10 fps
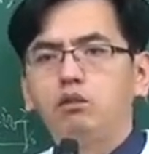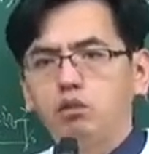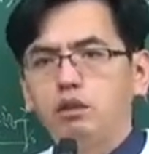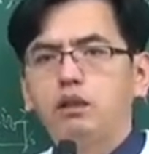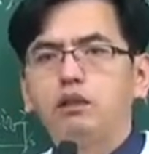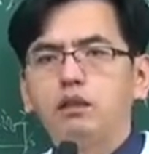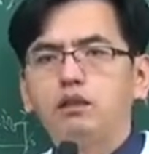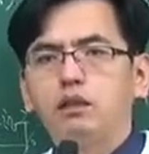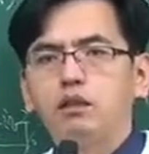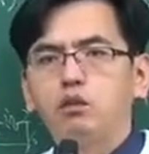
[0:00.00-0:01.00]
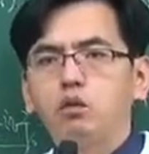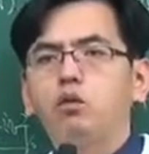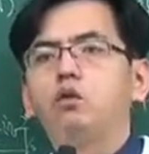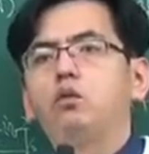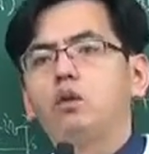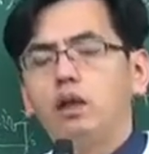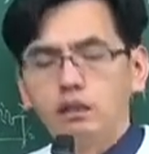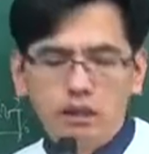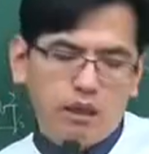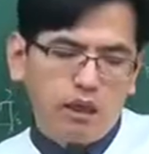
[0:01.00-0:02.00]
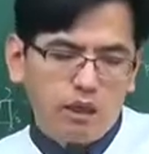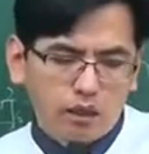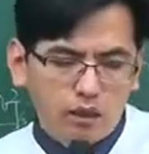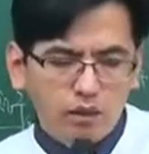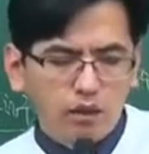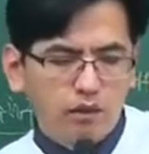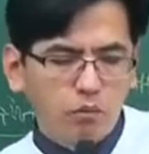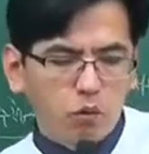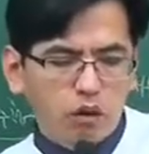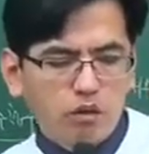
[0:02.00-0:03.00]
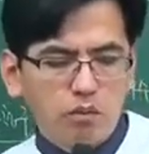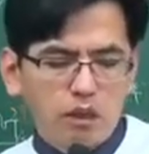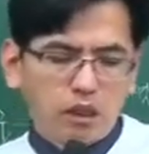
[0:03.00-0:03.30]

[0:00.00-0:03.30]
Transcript: 주차 등 설치 기준 요 정도까지 기억하시면 좋겠습니다.